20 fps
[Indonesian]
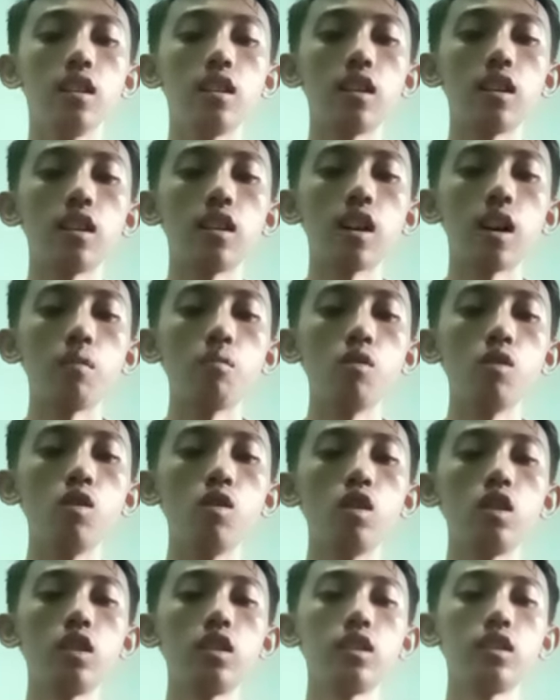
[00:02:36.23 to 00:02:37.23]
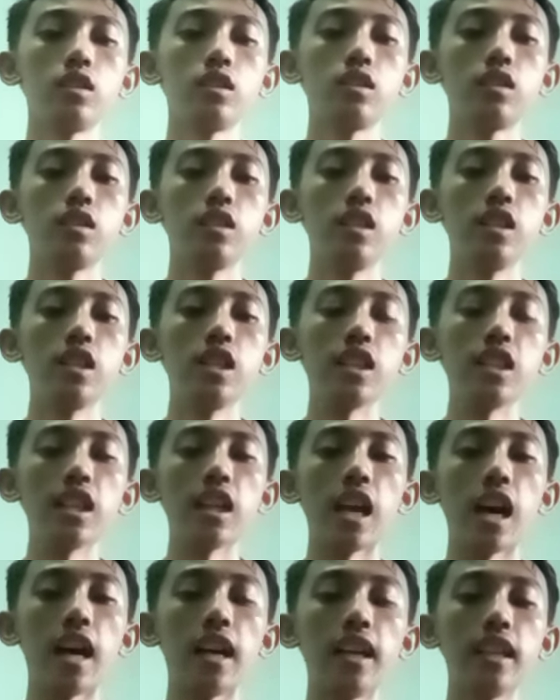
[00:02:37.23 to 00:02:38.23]
Namun, di sisi
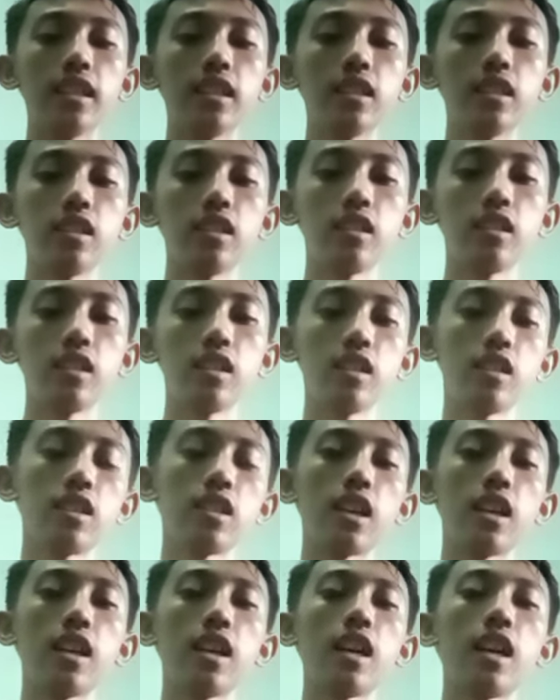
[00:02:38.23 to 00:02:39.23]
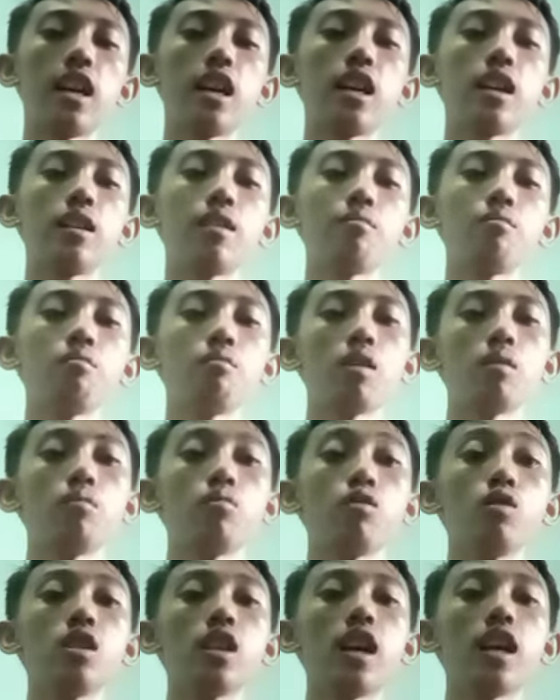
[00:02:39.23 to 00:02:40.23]
lain, saya
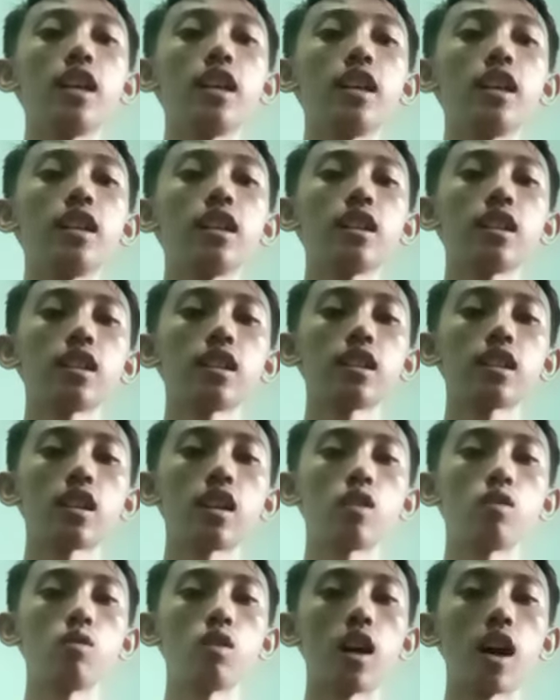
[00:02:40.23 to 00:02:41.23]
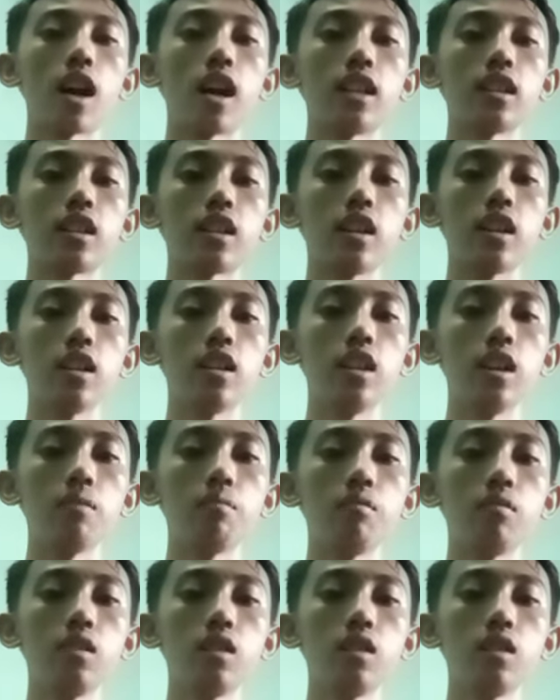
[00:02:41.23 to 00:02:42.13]
mempunyai kekurangan terhadap